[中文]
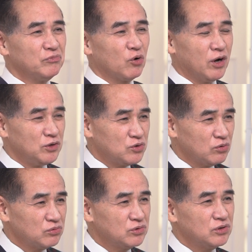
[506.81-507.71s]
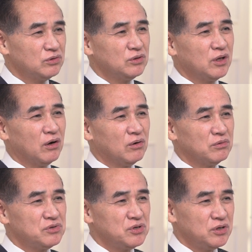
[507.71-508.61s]
管仲知道
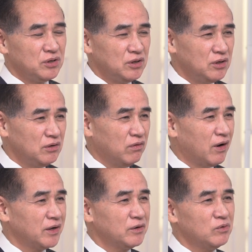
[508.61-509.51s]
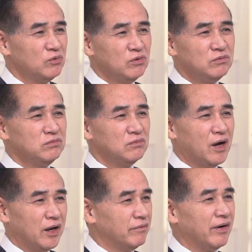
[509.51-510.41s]
齐桓公
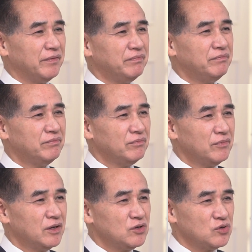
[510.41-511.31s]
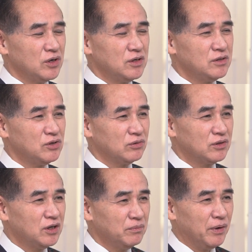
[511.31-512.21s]
爱玩，所以就
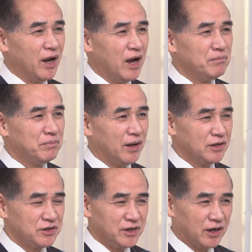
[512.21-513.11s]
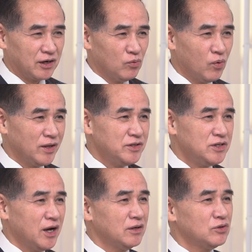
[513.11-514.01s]
特别安排了这两个玩
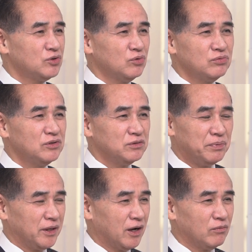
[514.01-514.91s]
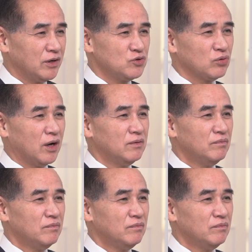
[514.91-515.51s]
家，终日陪他玩耍。